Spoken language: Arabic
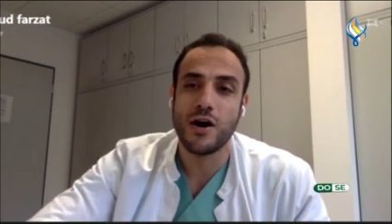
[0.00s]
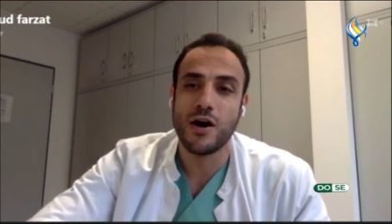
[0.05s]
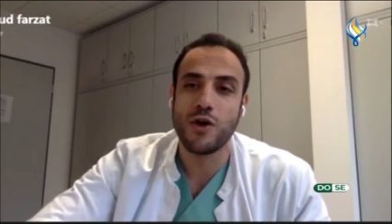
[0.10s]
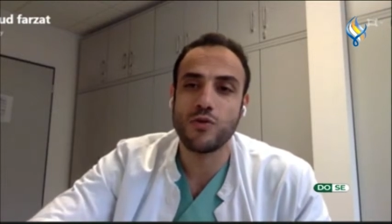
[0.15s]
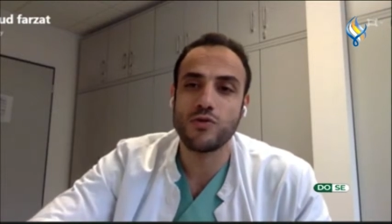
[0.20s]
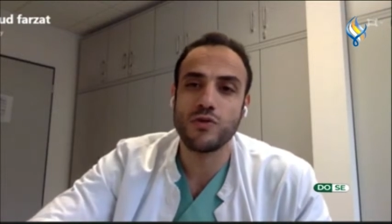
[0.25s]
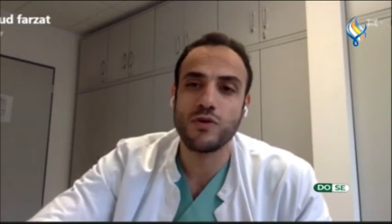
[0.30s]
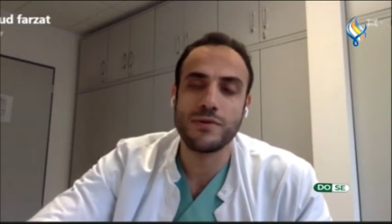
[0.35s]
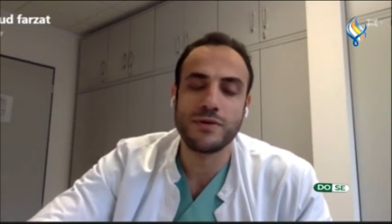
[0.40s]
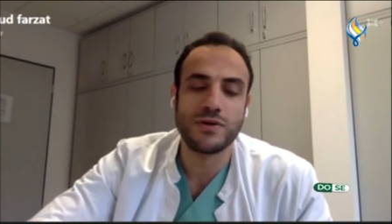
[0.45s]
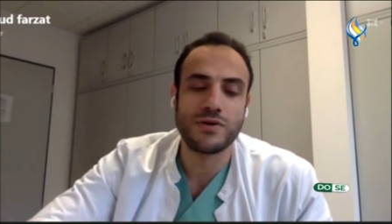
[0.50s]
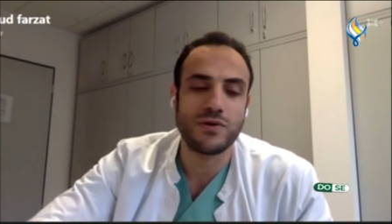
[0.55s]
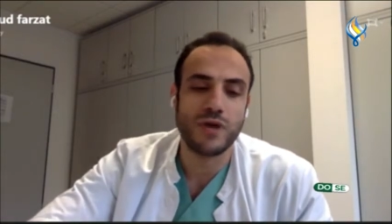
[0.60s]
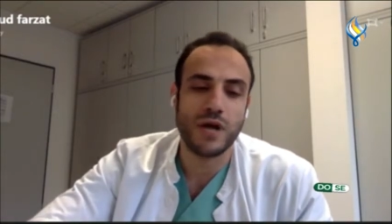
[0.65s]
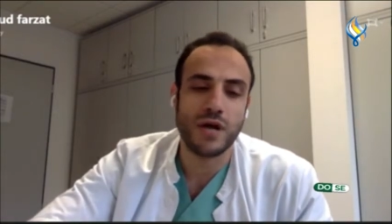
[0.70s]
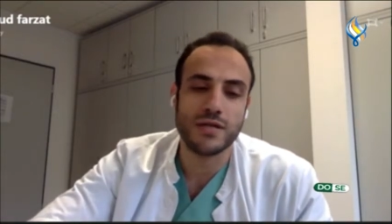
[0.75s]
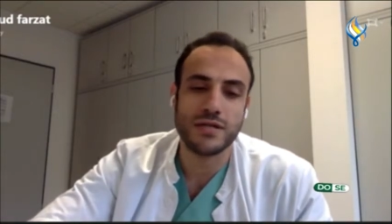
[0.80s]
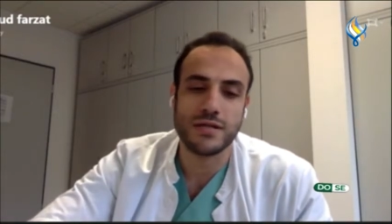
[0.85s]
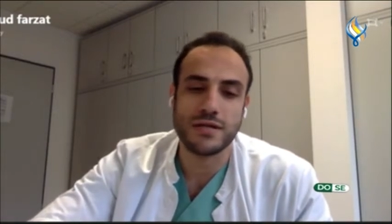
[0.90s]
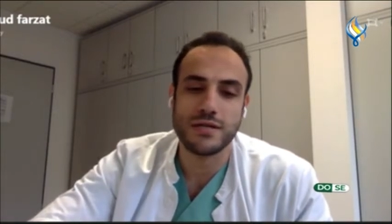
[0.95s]
او هو
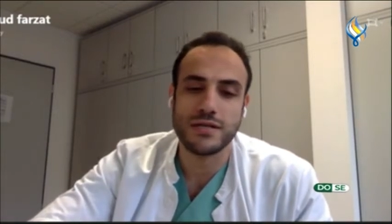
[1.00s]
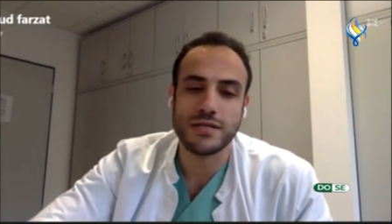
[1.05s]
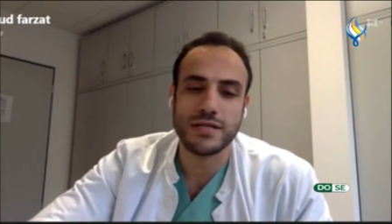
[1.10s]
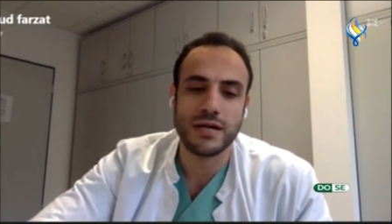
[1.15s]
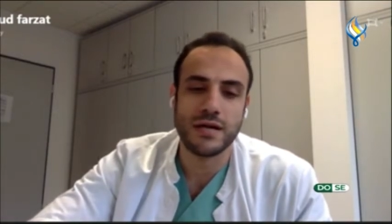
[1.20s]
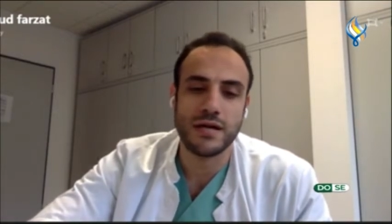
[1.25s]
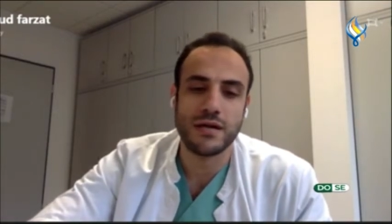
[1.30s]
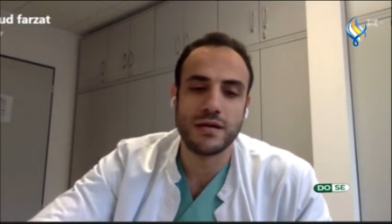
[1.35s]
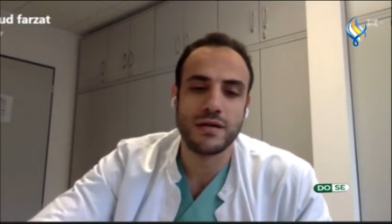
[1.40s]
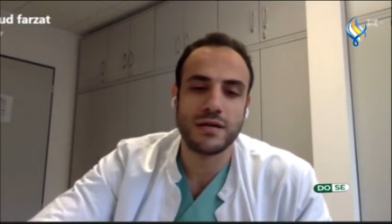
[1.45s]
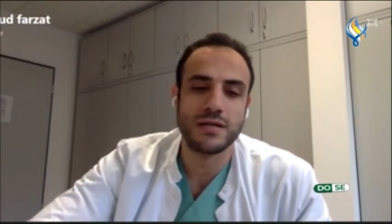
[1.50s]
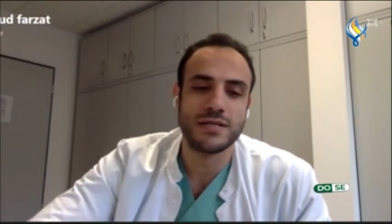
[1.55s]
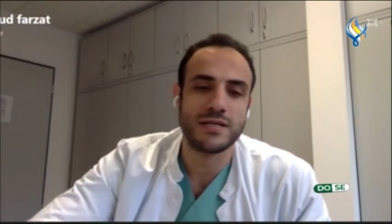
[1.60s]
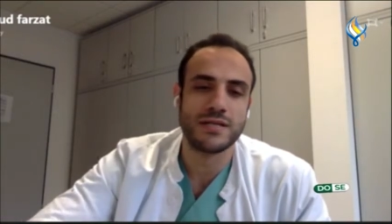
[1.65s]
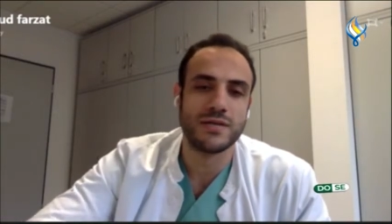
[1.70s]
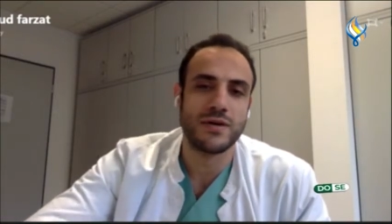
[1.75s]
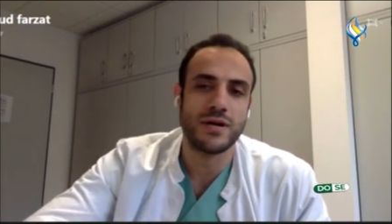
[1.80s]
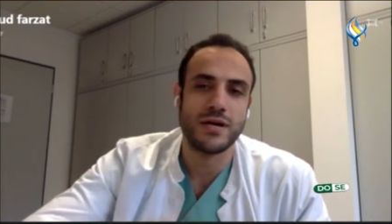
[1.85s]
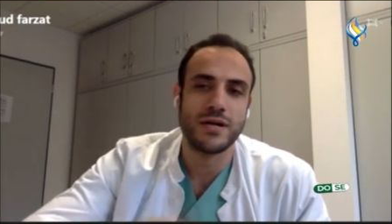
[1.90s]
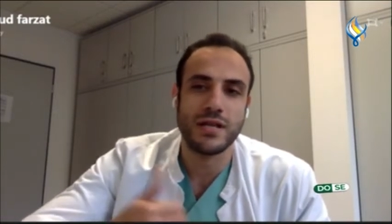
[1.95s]
بيكون اعطاء انتقالات
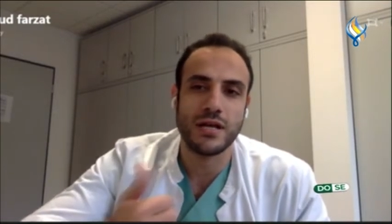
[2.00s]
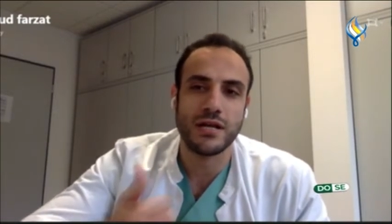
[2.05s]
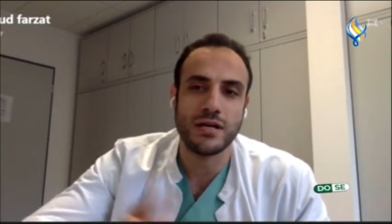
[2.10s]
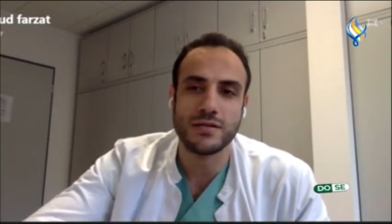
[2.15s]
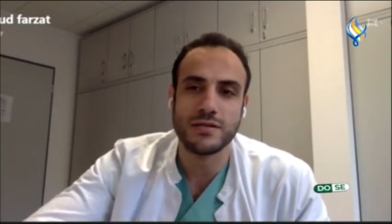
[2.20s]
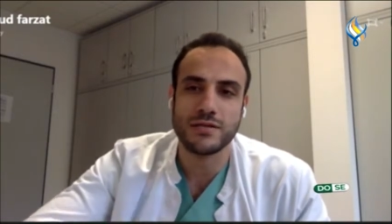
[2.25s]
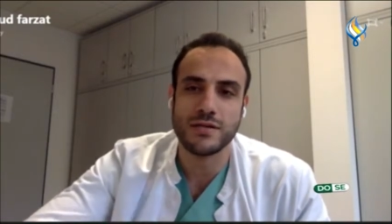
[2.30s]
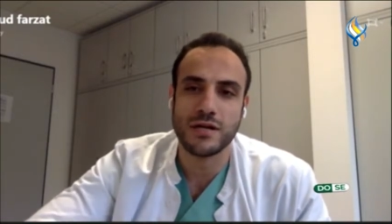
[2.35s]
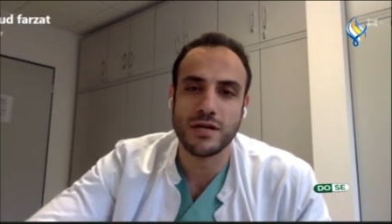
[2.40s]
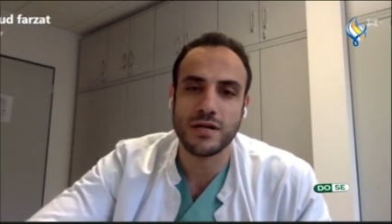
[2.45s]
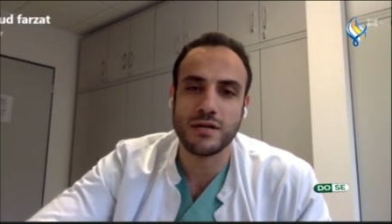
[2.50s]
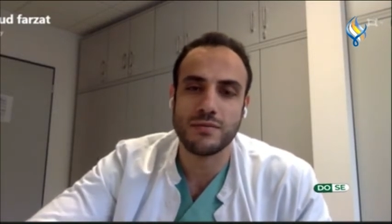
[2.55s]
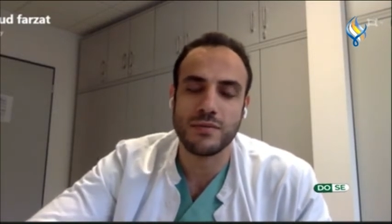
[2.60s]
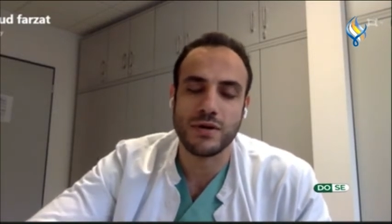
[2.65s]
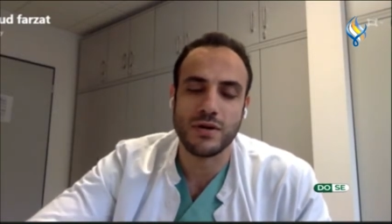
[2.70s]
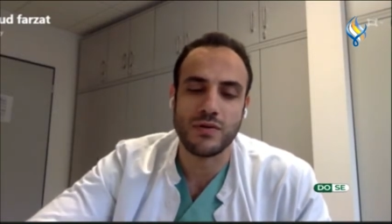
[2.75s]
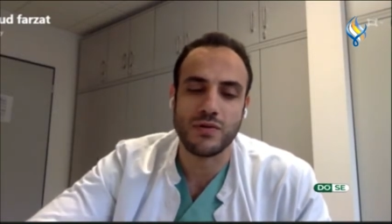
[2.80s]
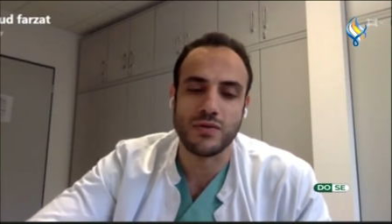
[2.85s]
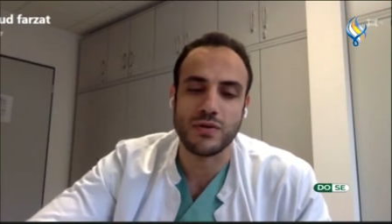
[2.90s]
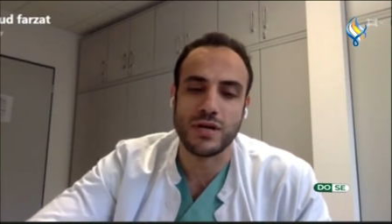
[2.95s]
سواء
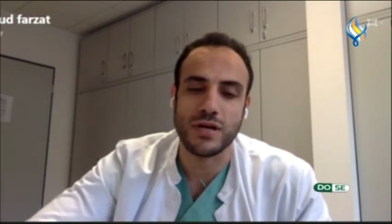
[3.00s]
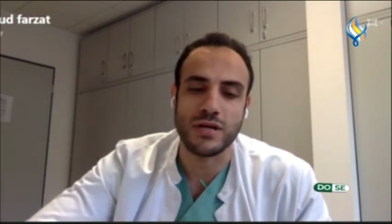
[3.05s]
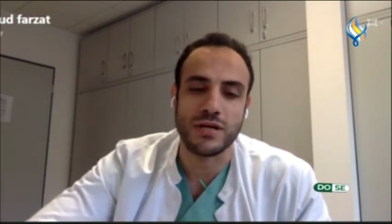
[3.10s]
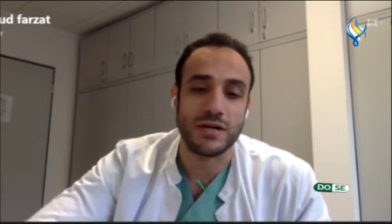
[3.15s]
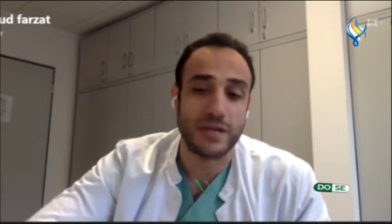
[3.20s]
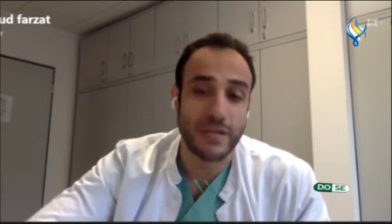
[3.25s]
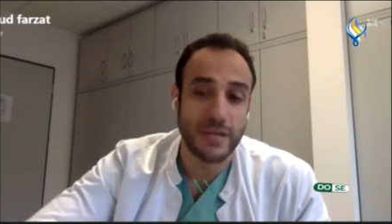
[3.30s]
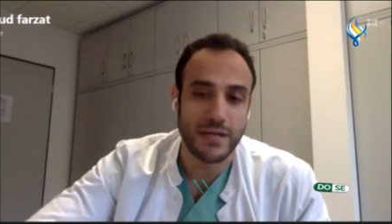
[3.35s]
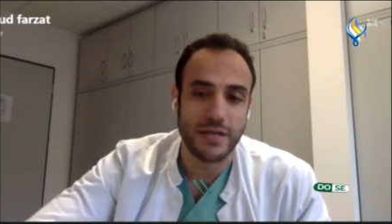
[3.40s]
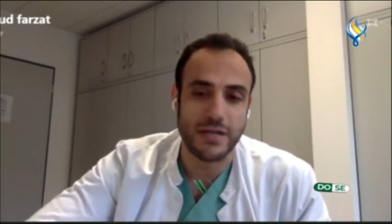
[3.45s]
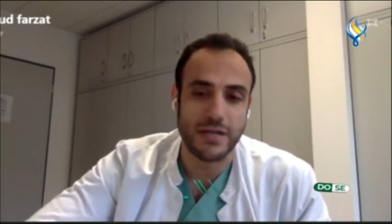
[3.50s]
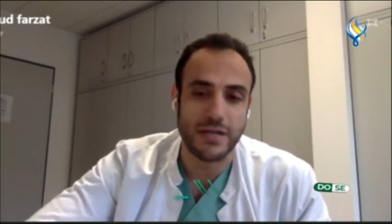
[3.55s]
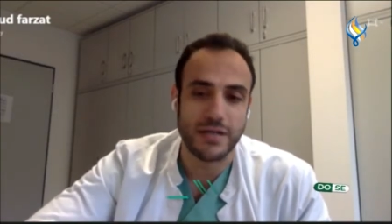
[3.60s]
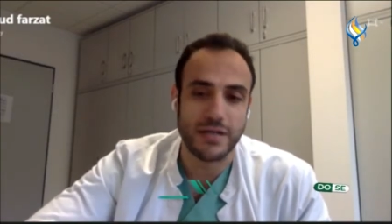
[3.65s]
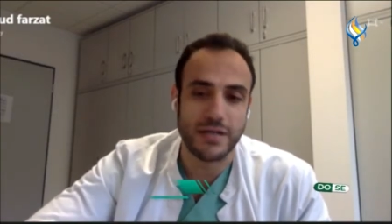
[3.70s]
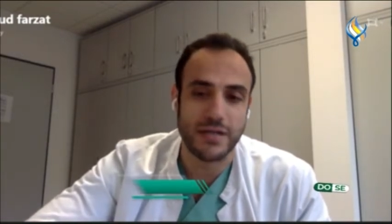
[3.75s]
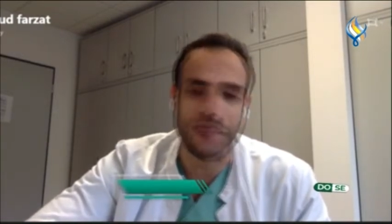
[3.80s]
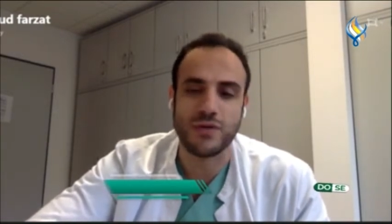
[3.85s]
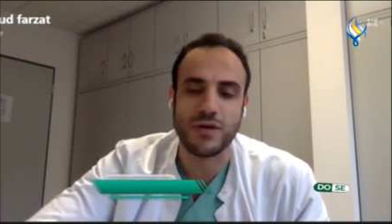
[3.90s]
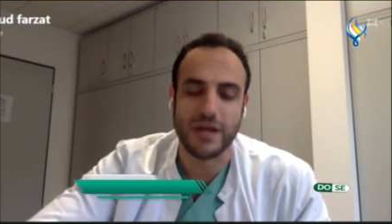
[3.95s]
للعظام او
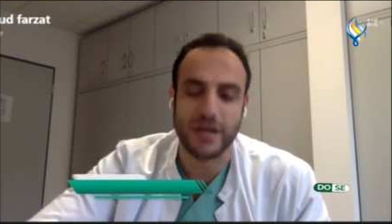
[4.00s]
للرئه او